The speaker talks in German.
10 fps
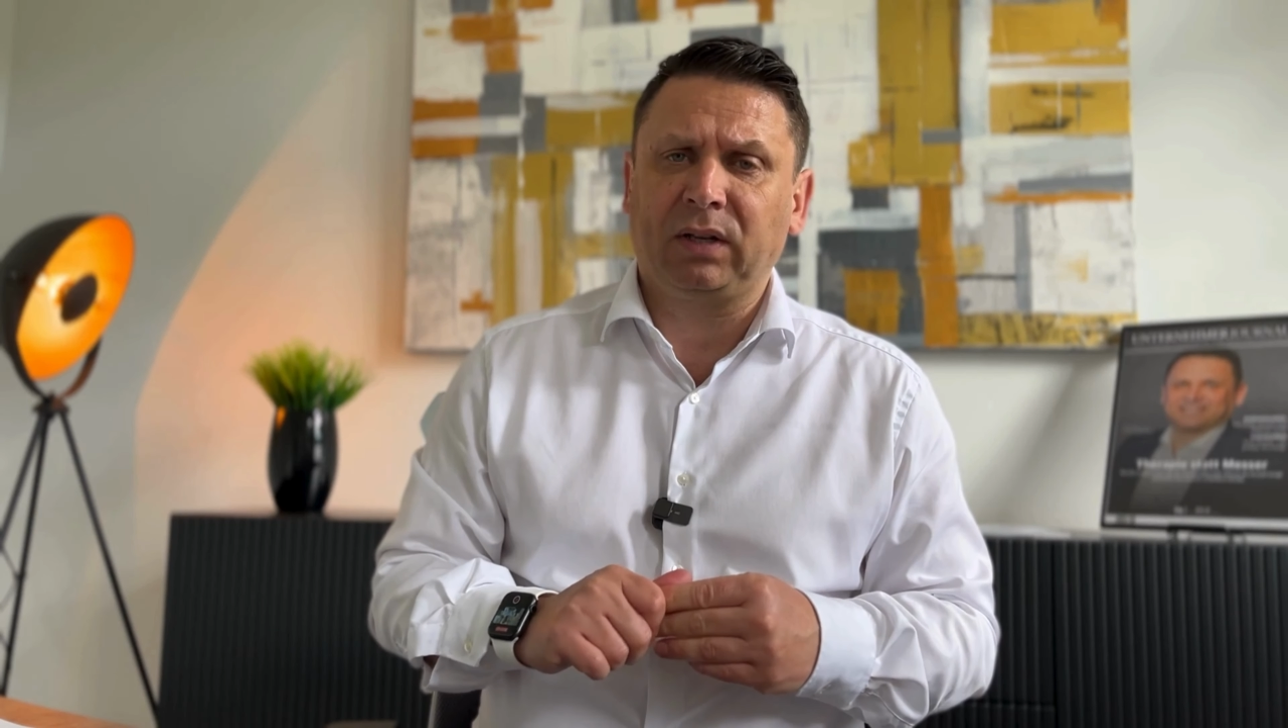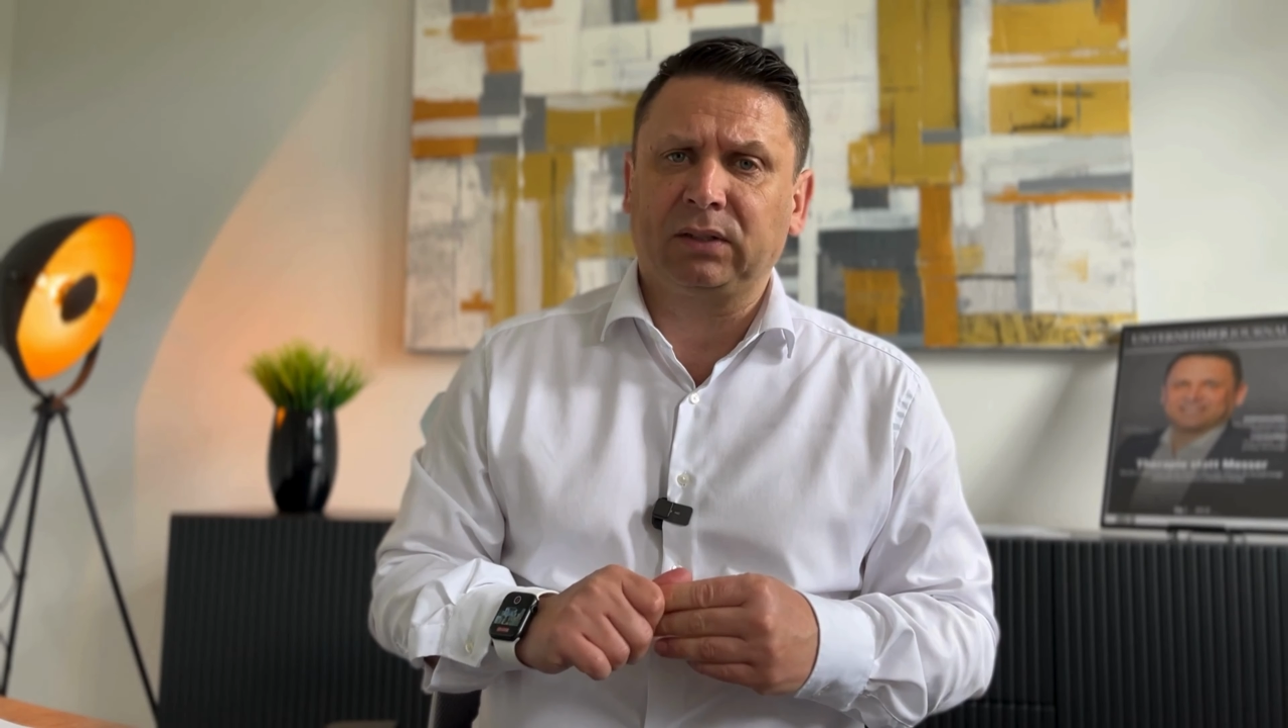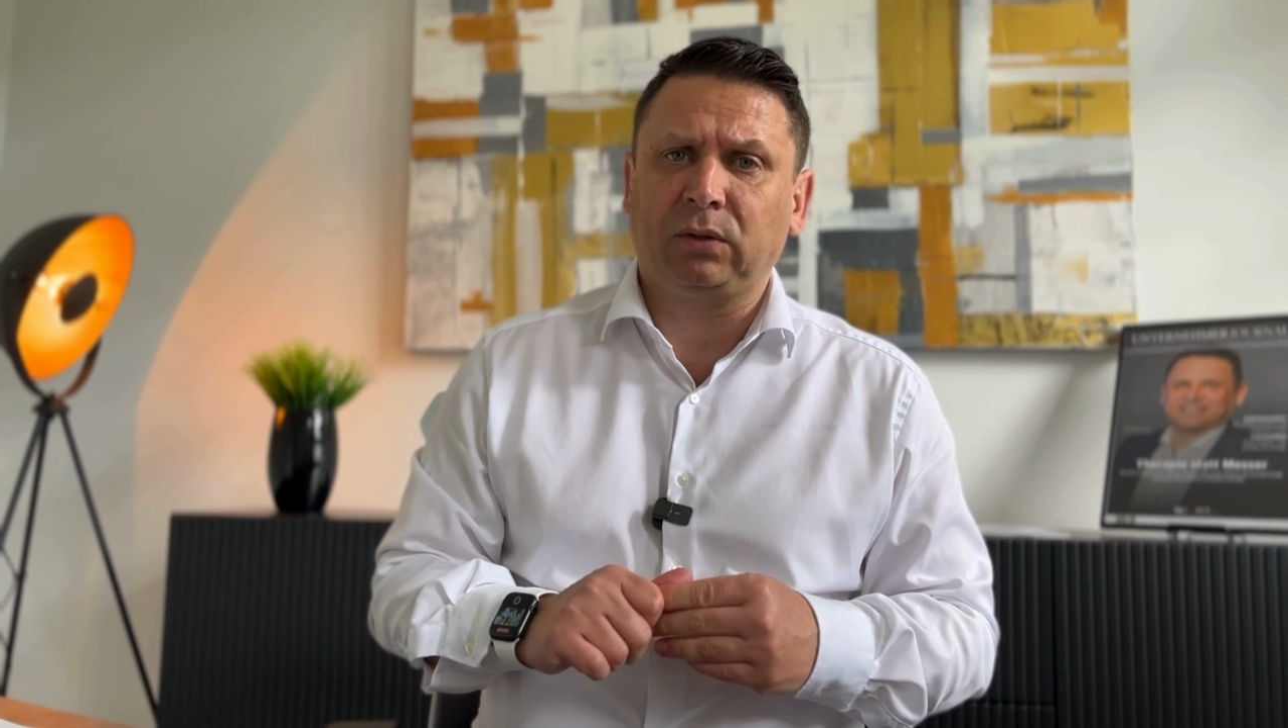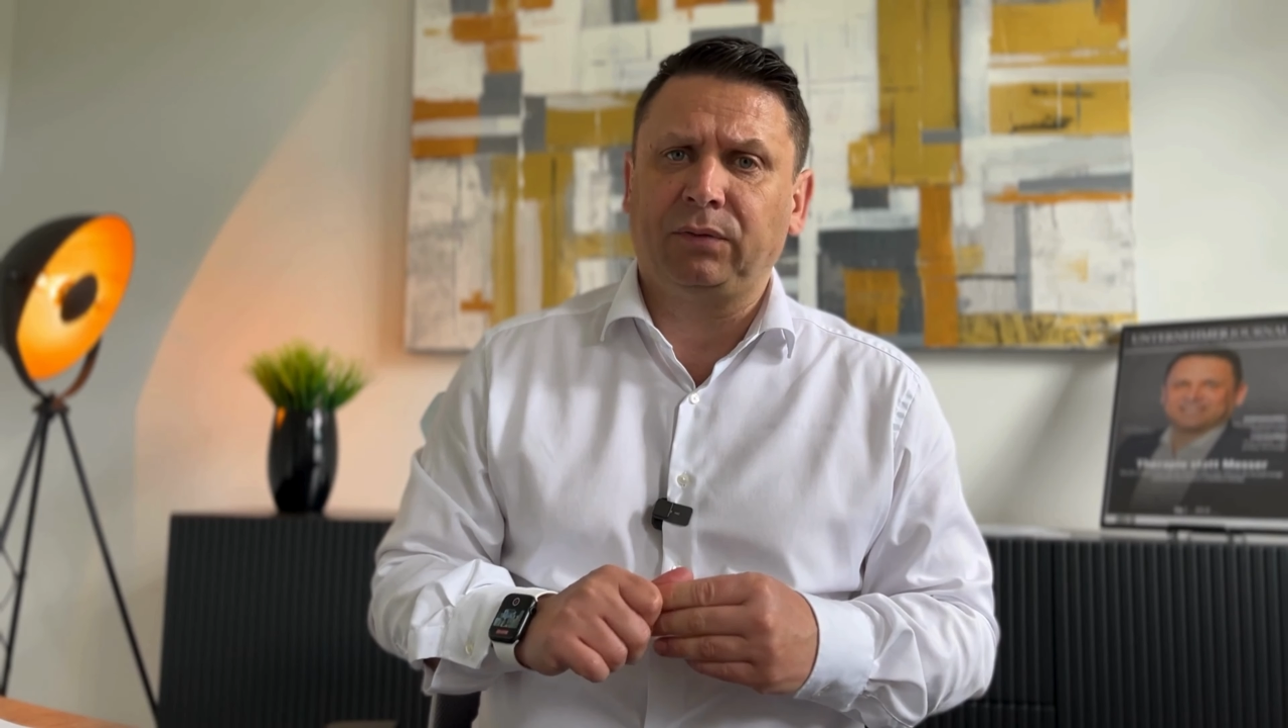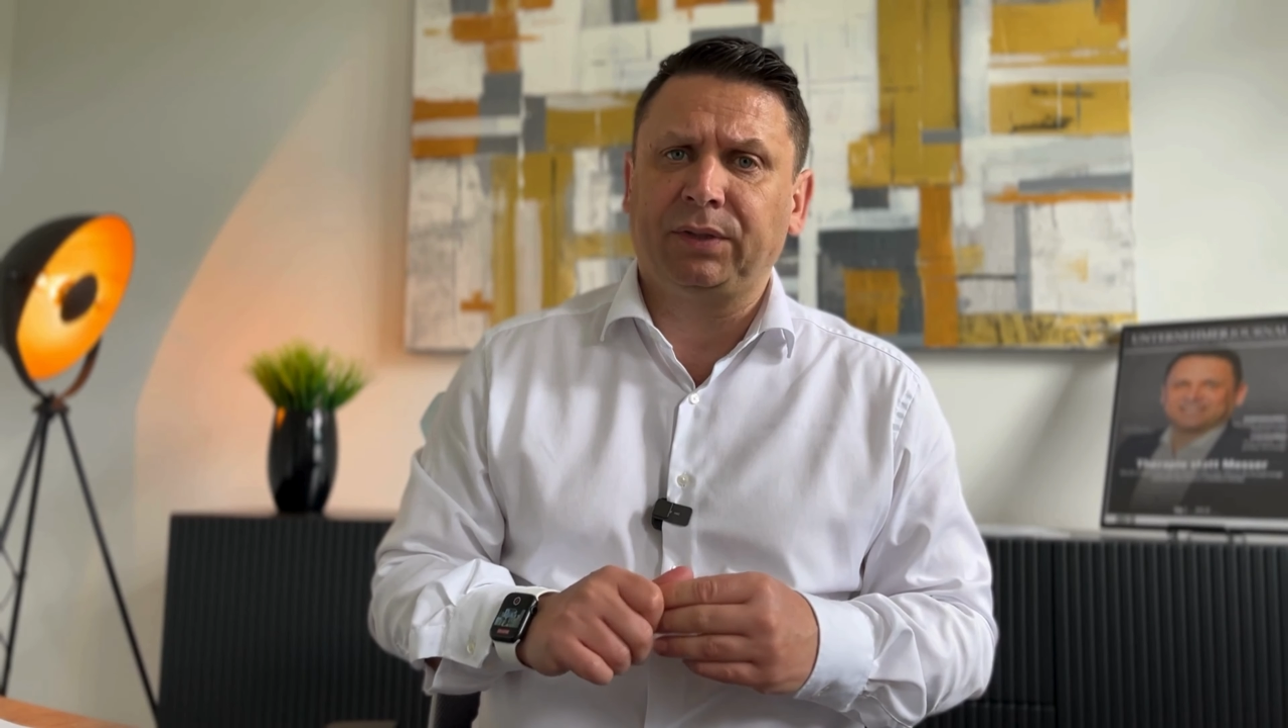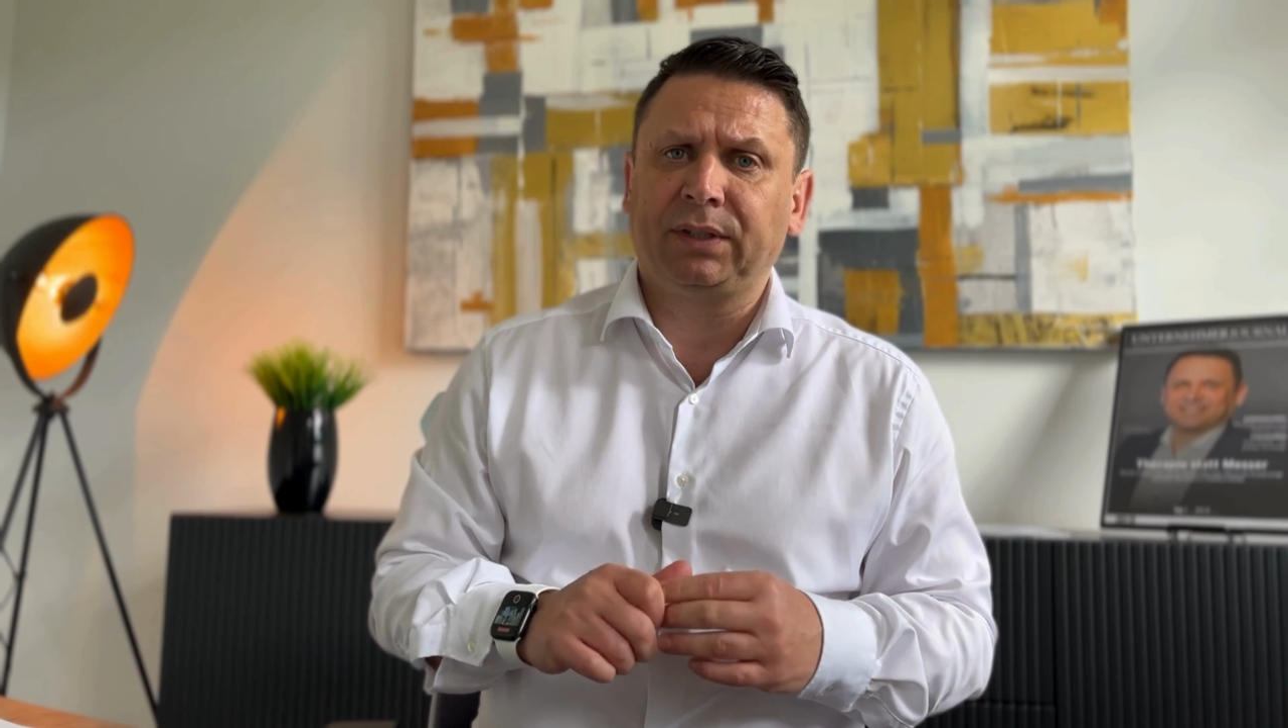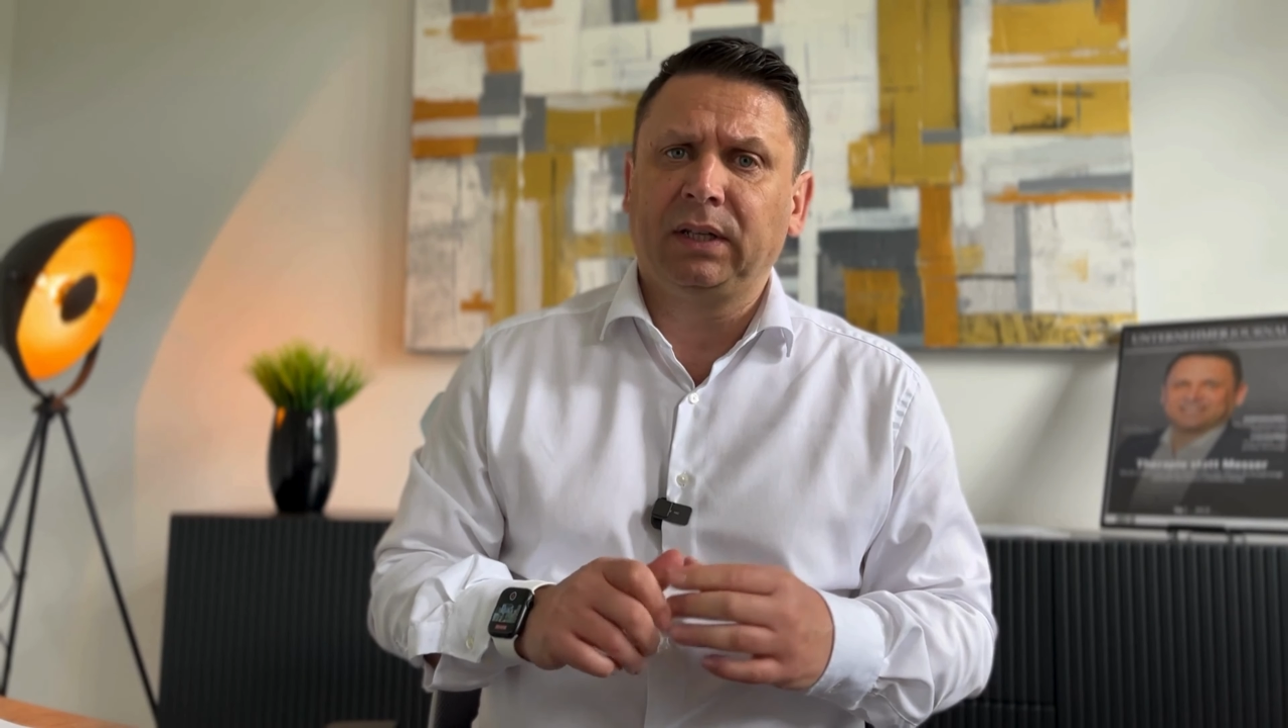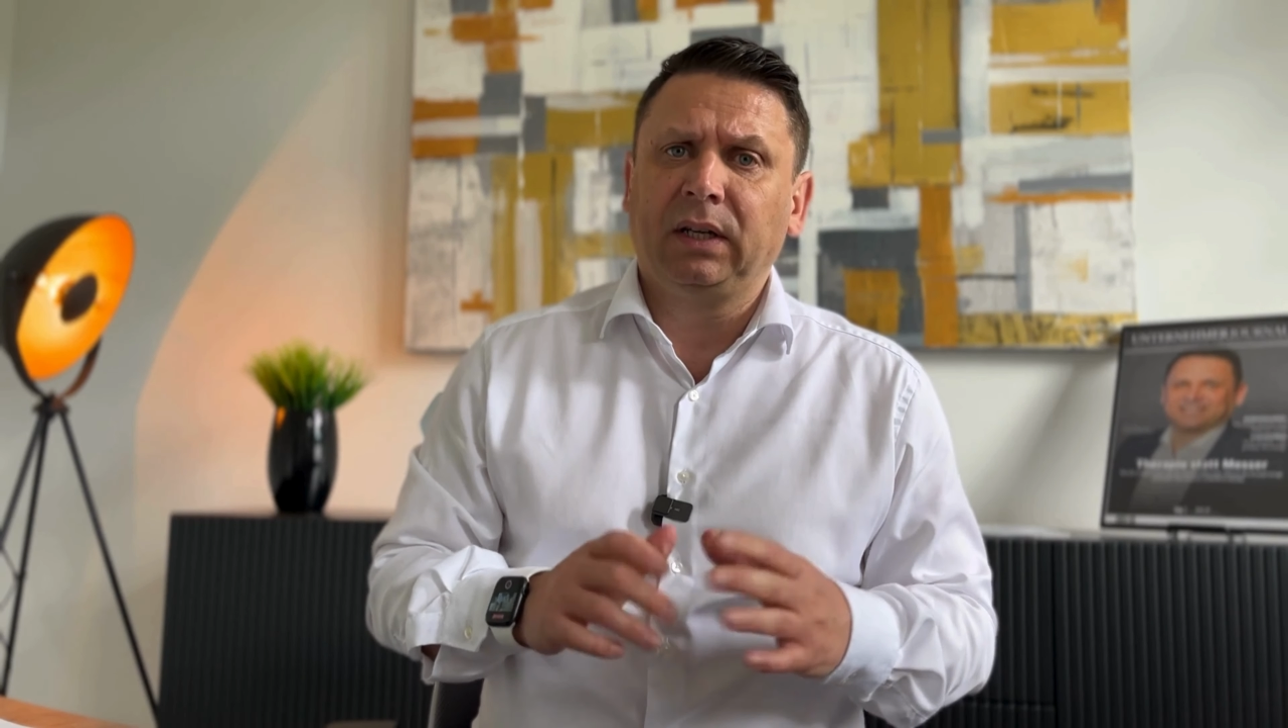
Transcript: ganz häufig.